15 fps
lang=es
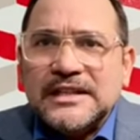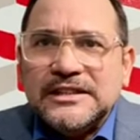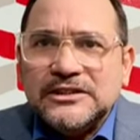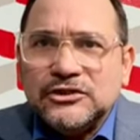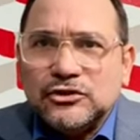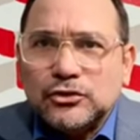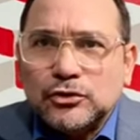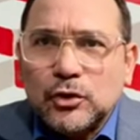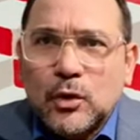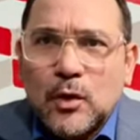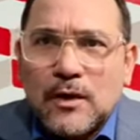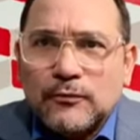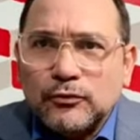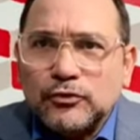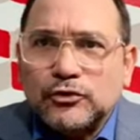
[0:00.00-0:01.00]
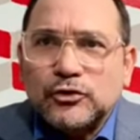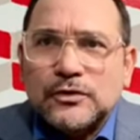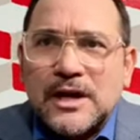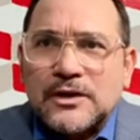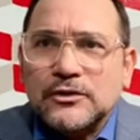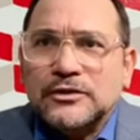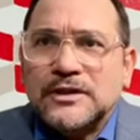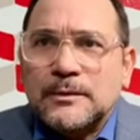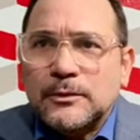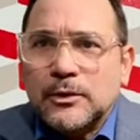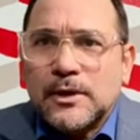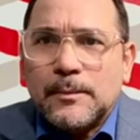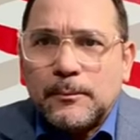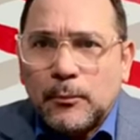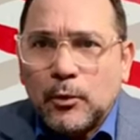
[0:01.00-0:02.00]
instó a funcionarios y
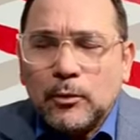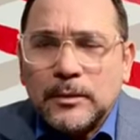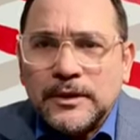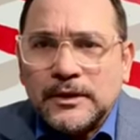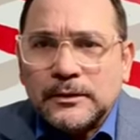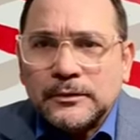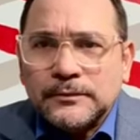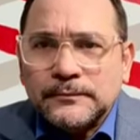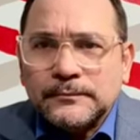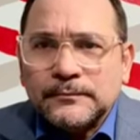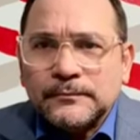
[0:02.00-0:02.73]
servidores públicos